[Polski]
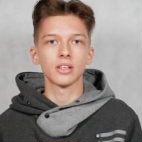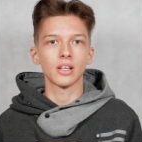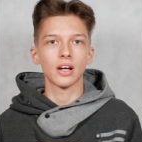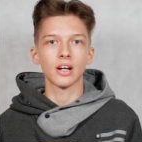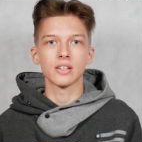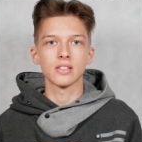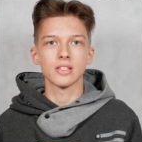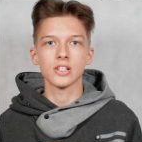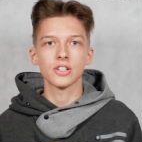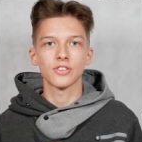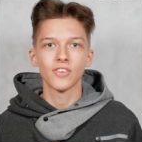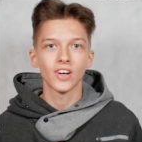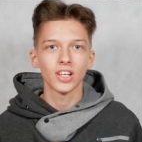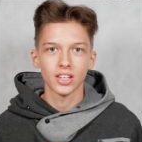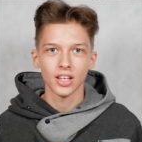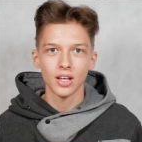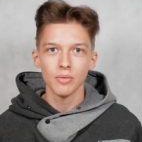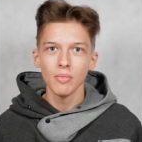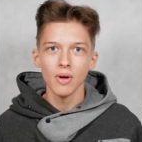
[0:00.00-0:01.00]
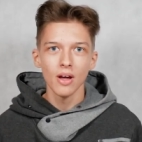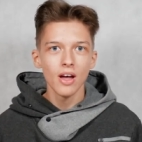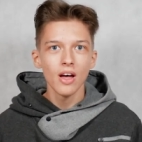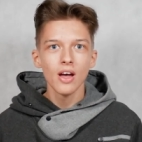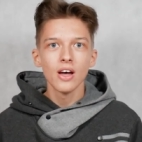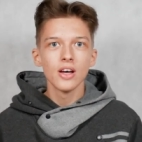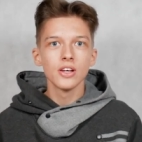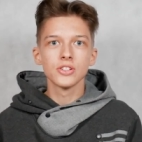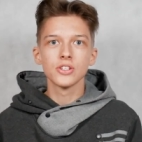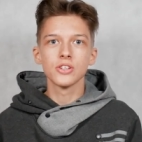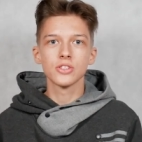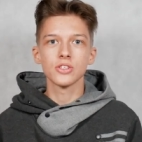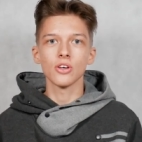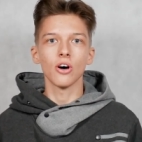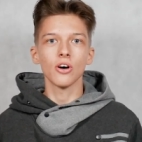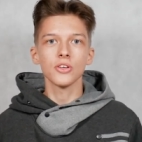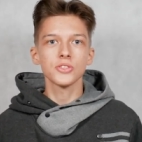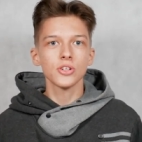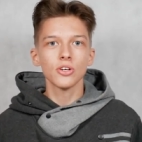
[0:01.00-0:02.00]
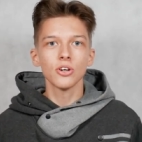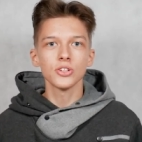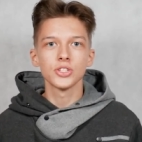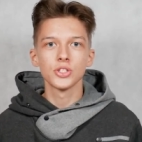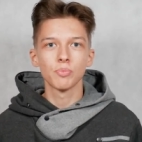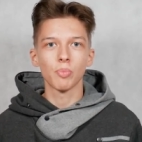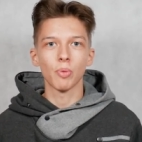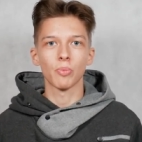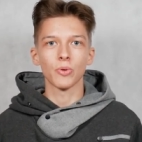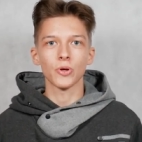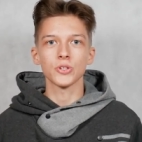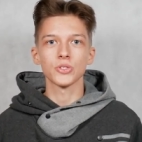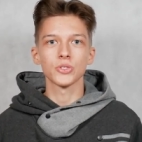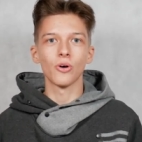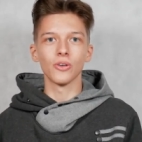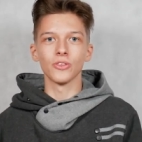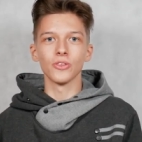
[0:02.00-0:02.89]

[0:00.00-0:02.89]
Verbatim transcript: tak ze światem, czy co, o co chodzi po prostu?